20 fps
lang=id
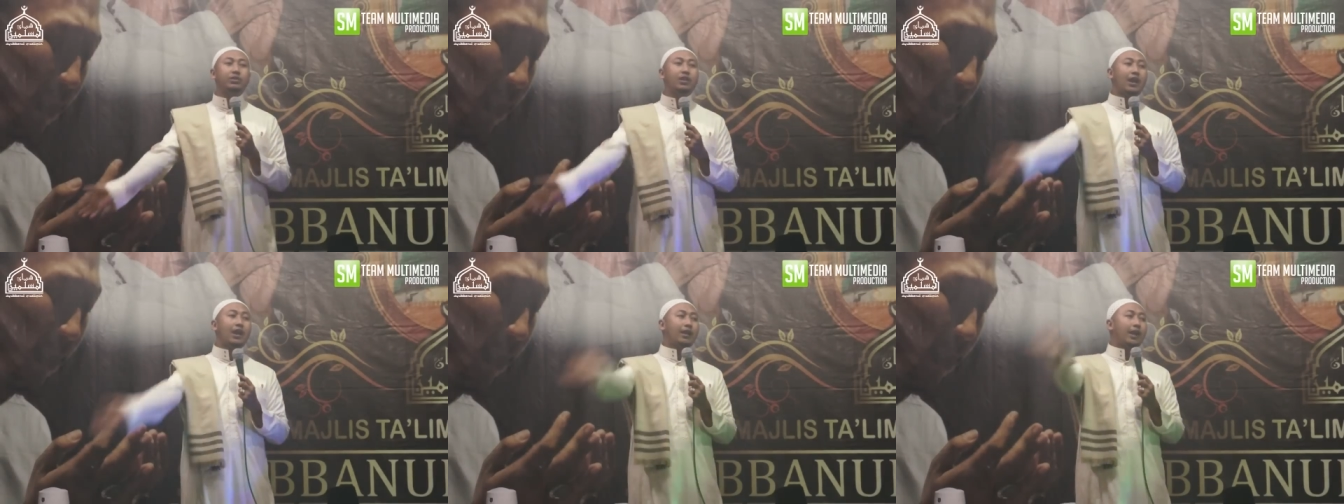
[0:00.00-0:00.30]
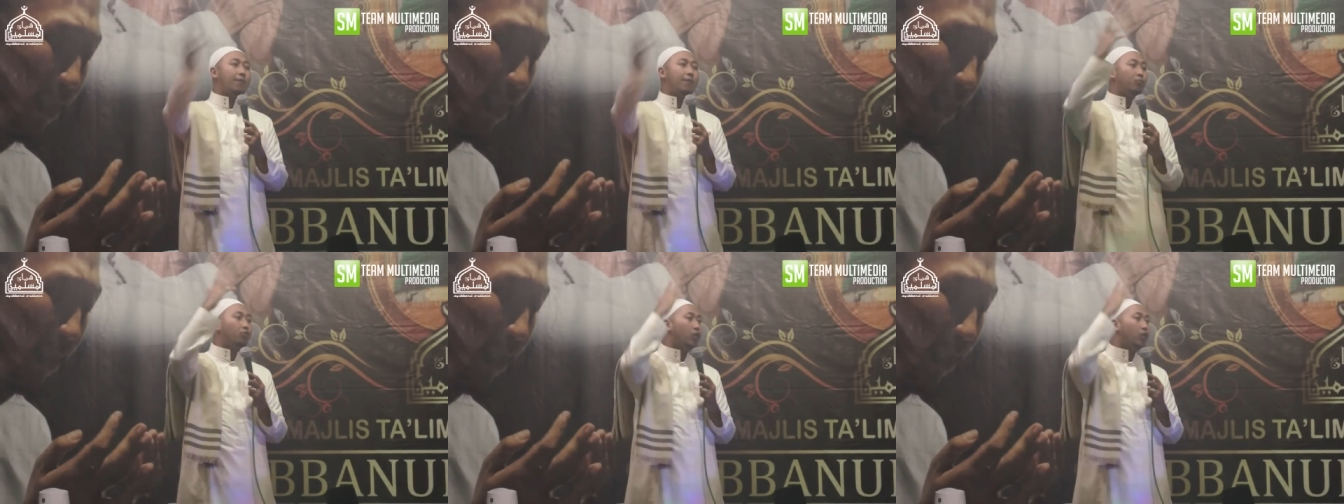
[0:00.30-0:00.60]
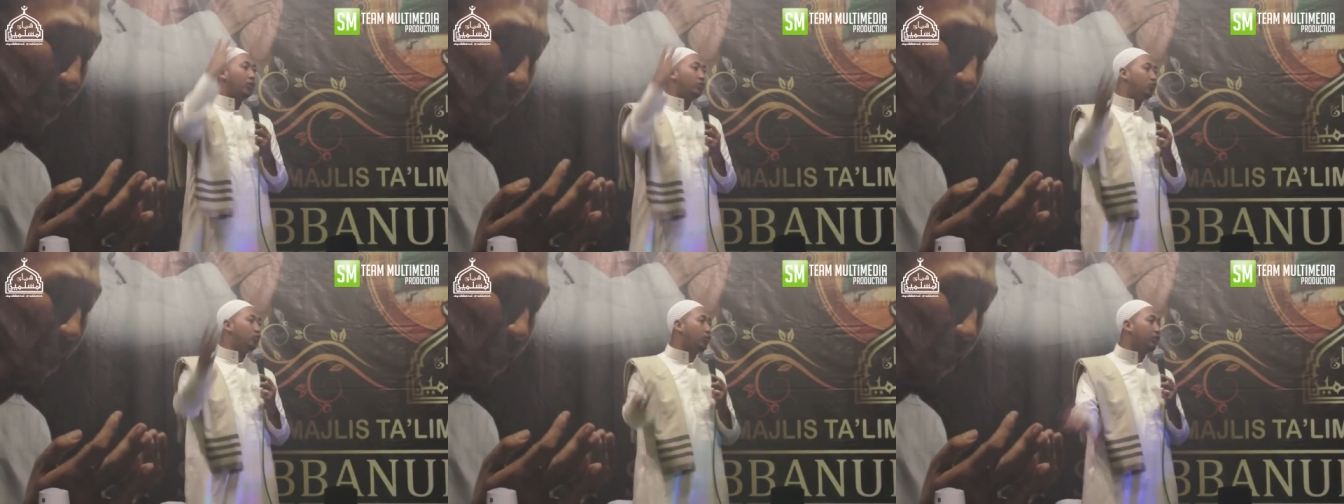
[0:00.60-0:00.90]
selak kamu
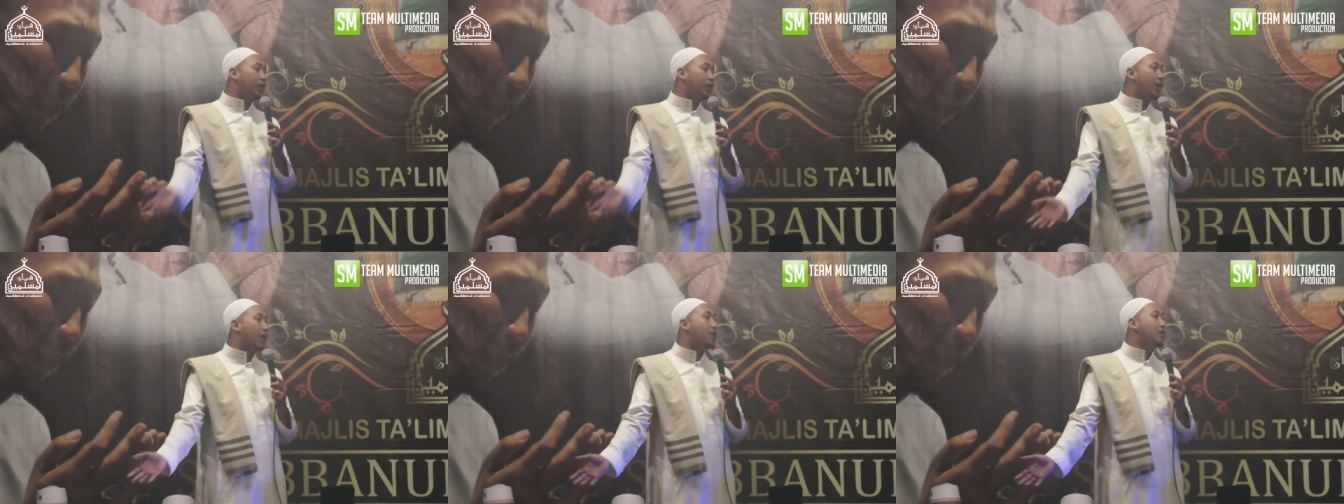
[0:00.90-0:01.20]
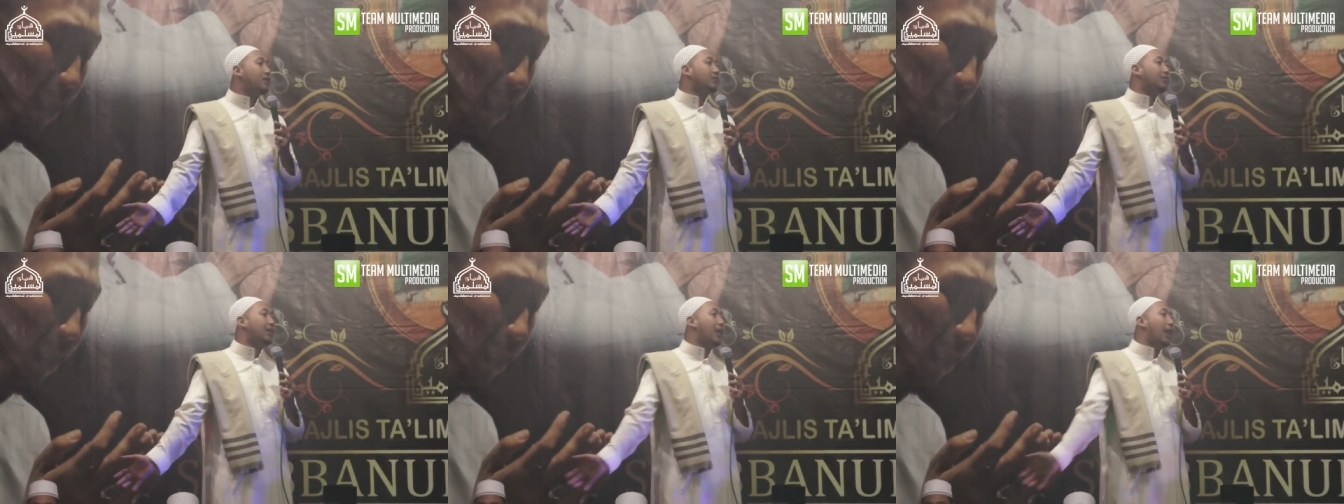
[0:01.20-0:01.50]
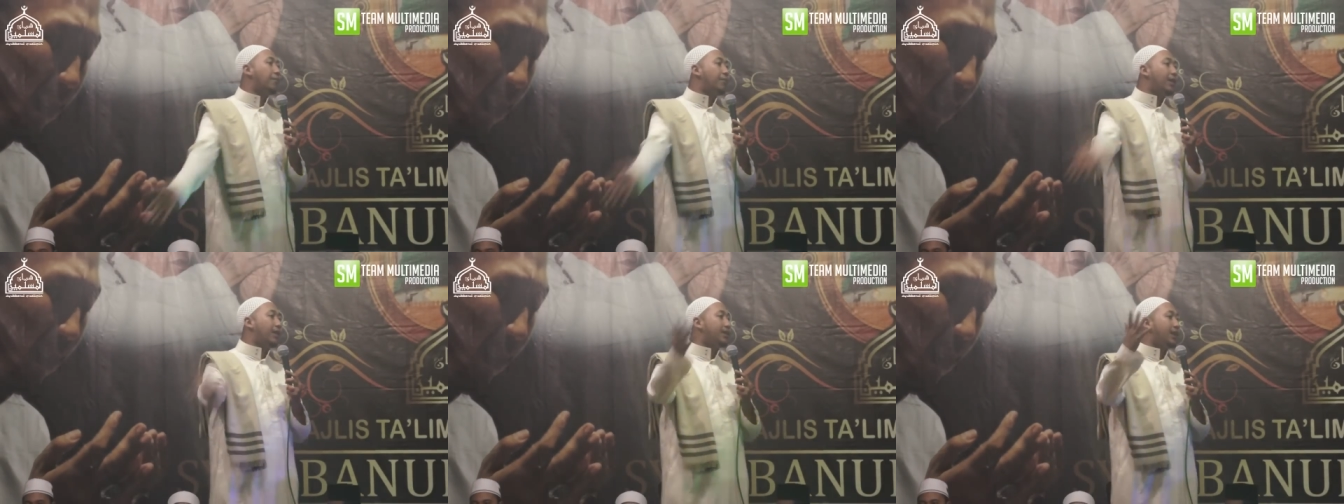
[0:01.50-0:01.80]
surga
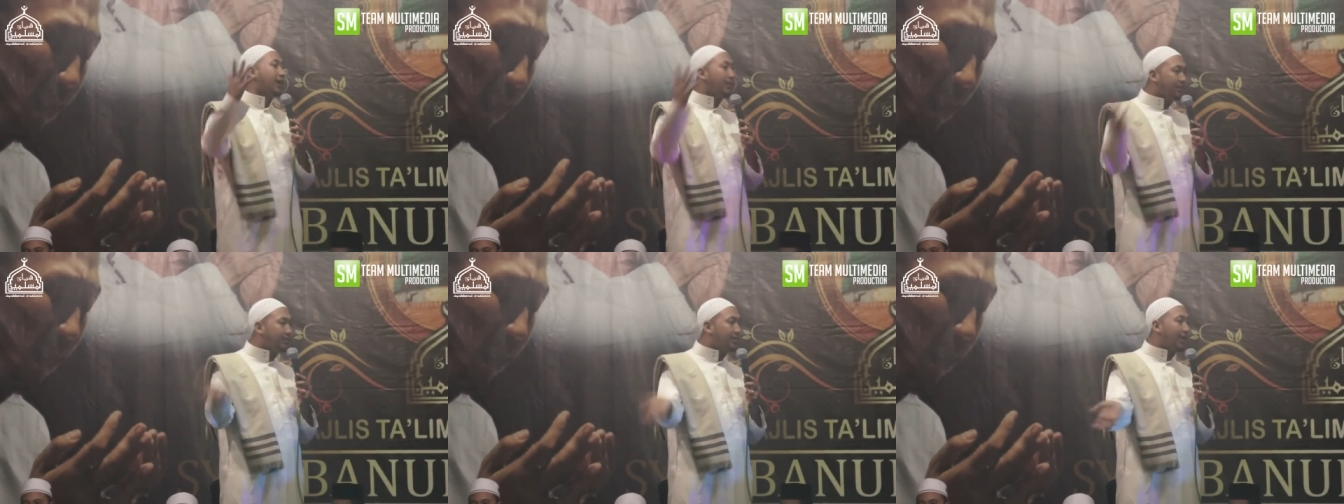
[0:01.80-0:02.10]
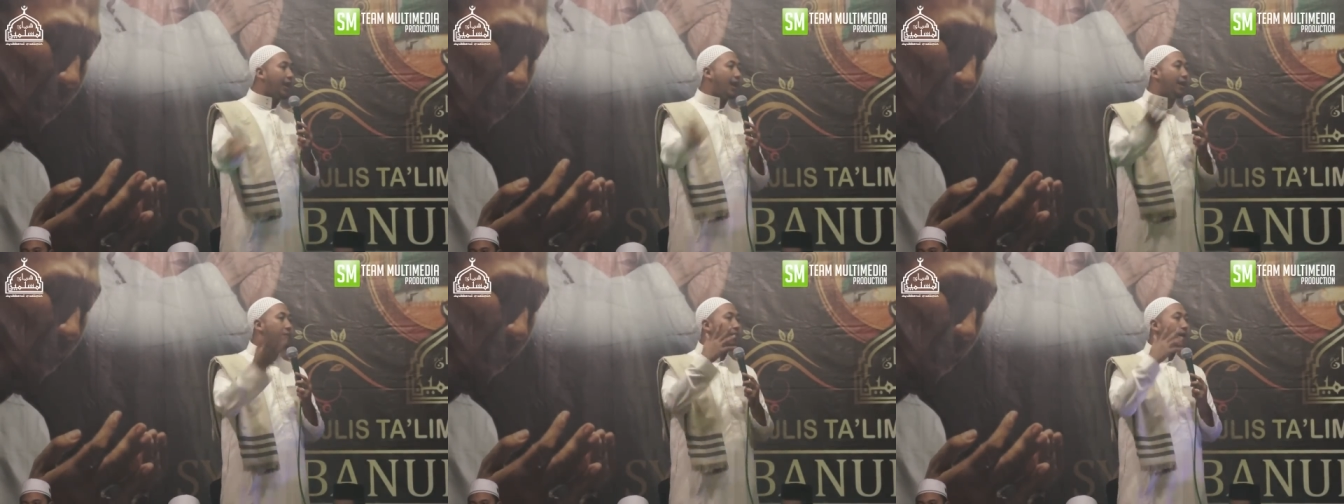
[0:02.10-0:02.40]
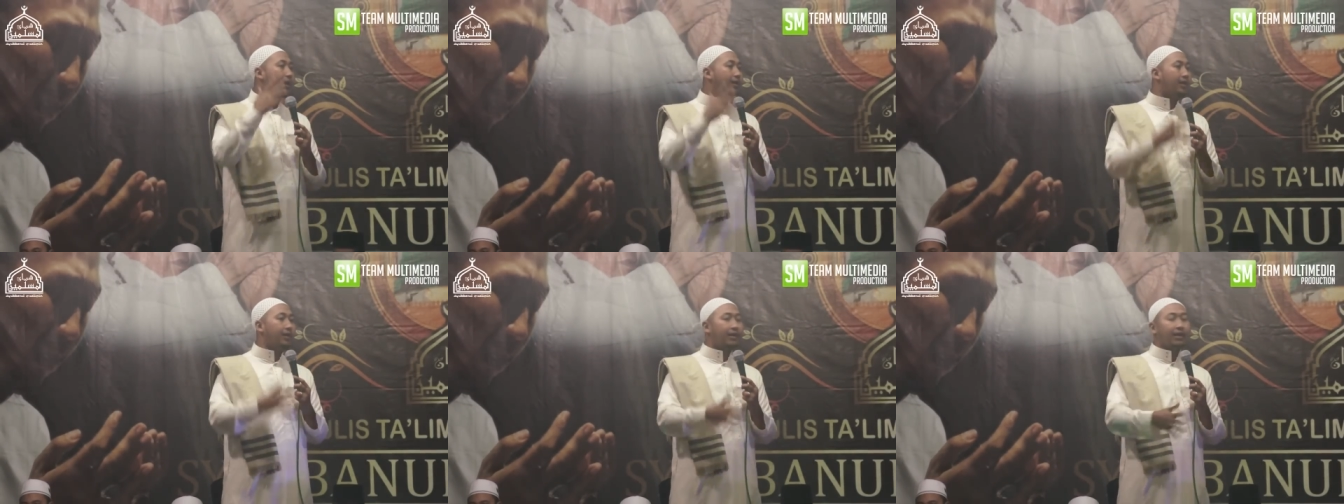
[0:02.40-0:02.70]
selamanya ki selamanya.